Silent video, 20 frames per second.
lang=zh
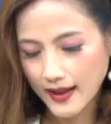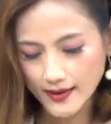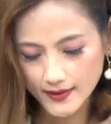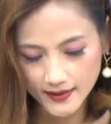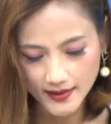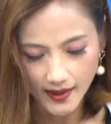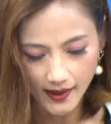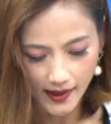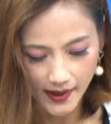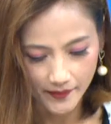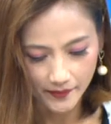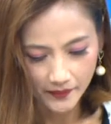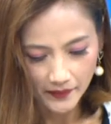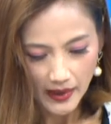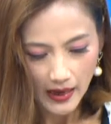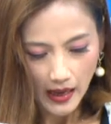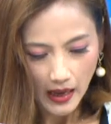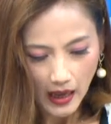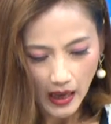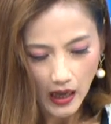大家看。
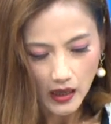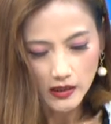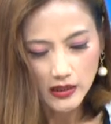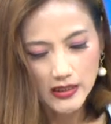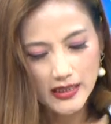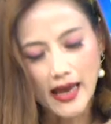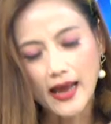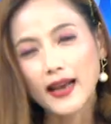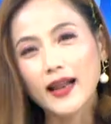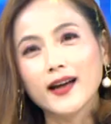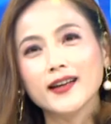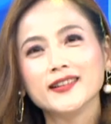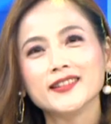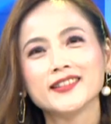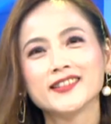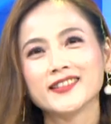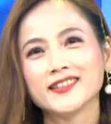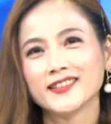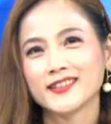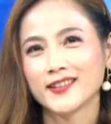好，再来，
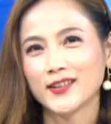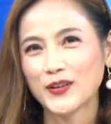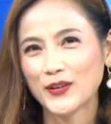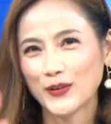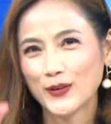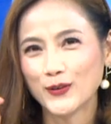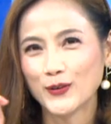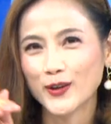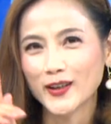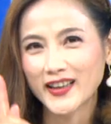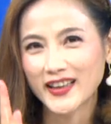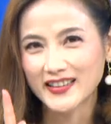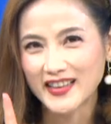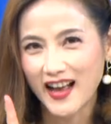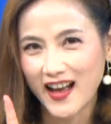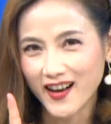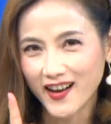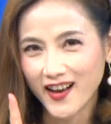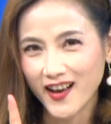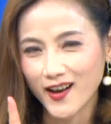我给
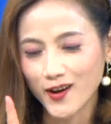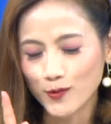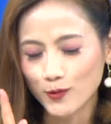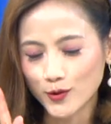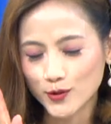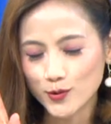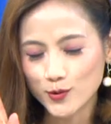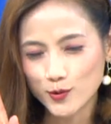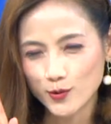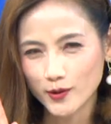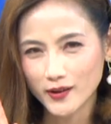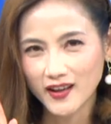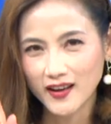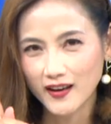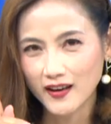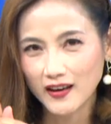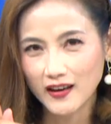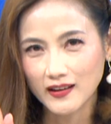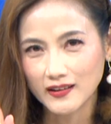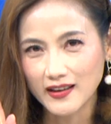大家看，我昨
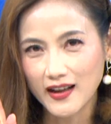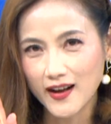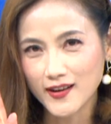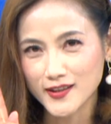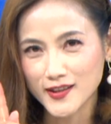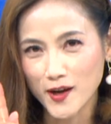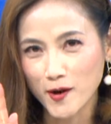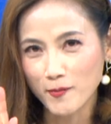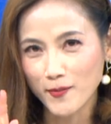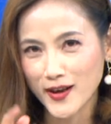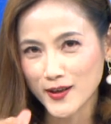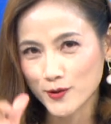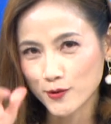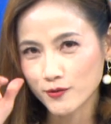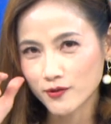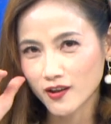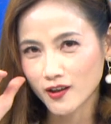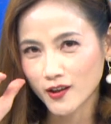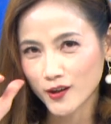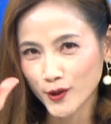天一大早卖
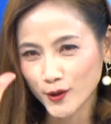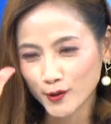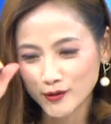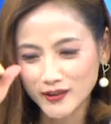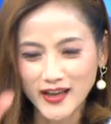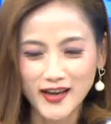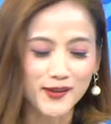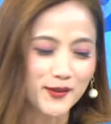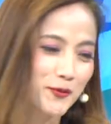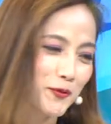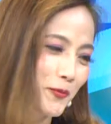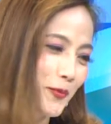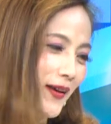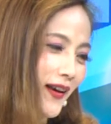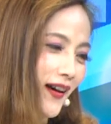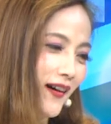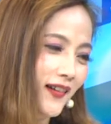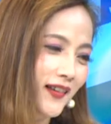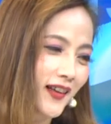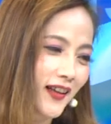出了六档股
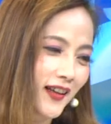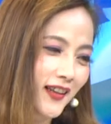票。